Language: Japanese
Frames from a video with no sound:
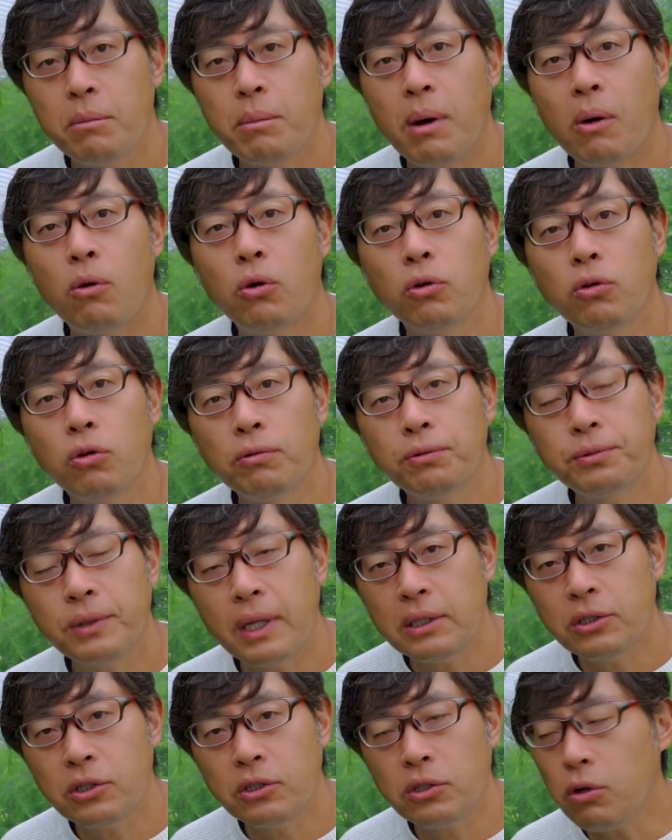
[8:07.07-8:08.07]
まあ、この
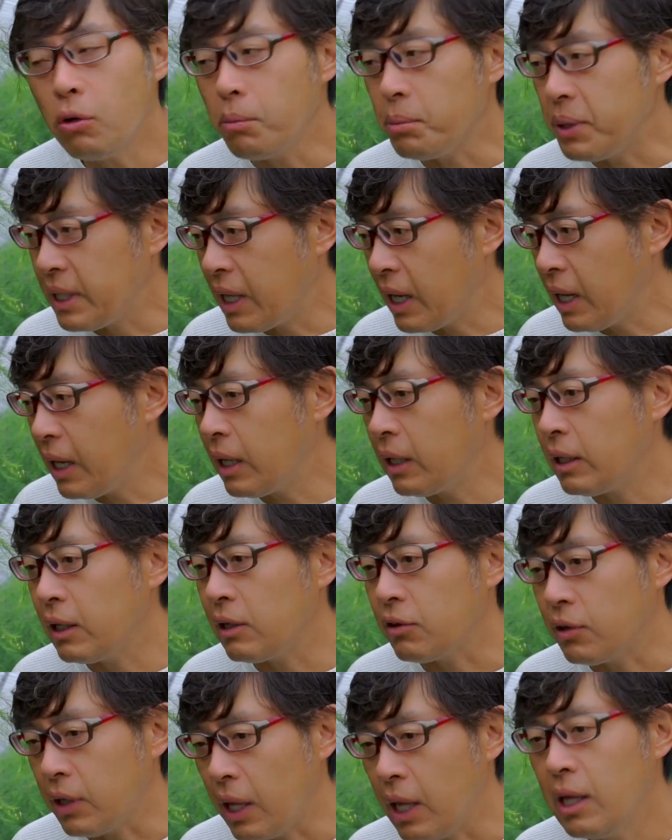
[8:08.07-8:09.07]
2つを見ながら
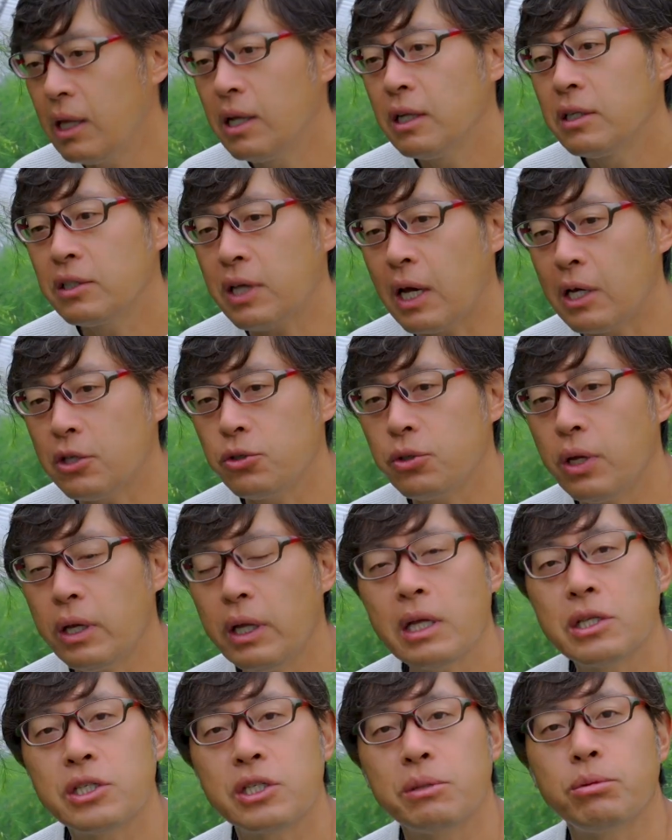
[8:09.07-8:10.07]
ですね最終的
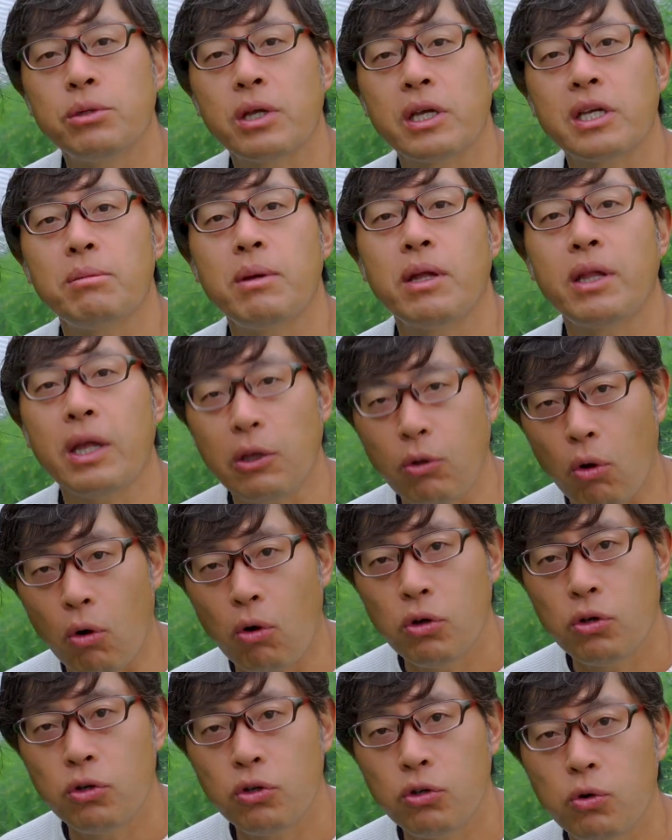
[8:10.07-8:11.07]
には自分で決めていいと
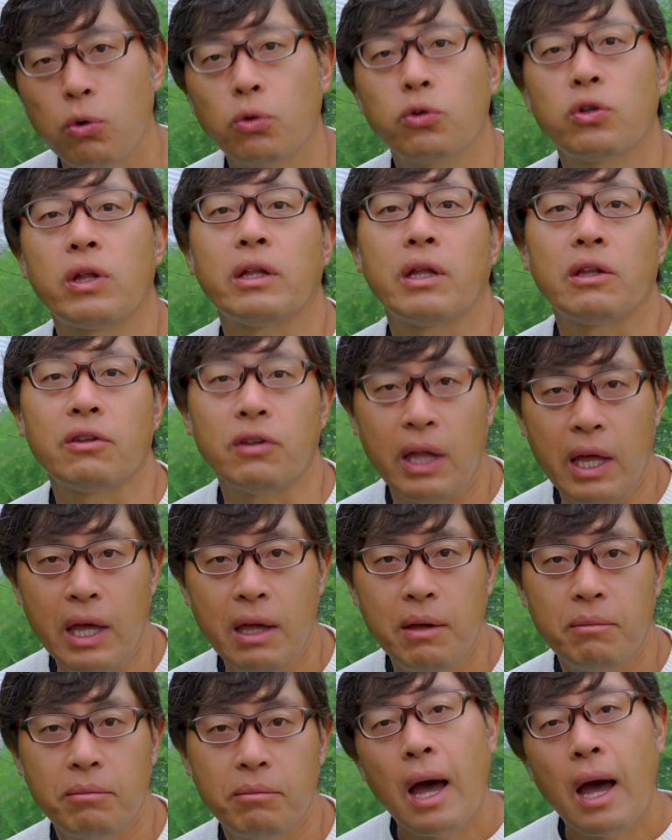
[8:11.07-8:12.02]
いうことなんですね